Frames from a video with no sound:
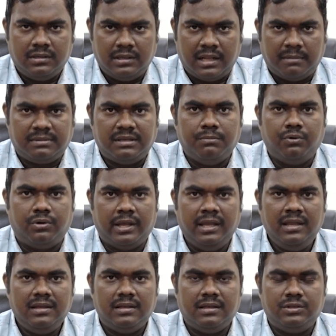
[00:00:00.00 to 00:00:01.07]
नाम की बुक
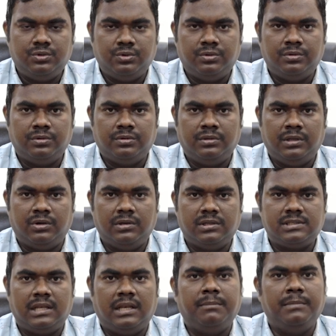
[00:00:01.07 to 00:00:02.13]
है जो
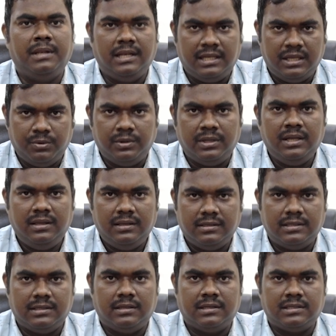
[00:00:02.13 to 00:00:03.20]
निकुलस तलीब ने लिखी हुई है
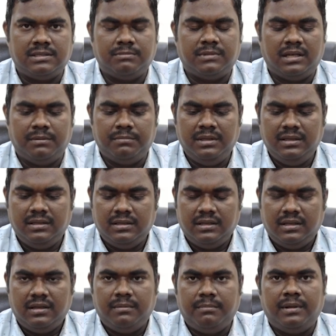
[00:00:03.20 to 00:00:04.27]
नसीम तलीब
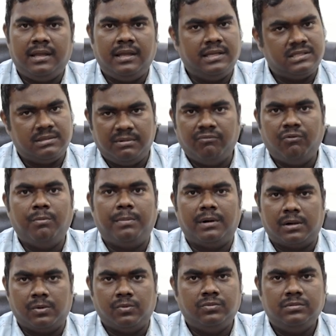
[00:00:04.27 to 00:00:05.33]
ने मैं इस समय वो पढ़
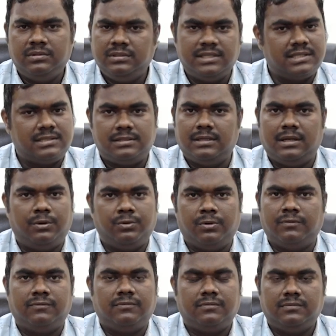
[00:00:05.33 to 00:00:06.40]
रहा हूँ जस्ट आउट
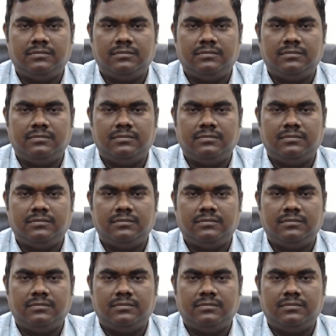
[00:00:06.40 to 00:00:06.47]
ऑफ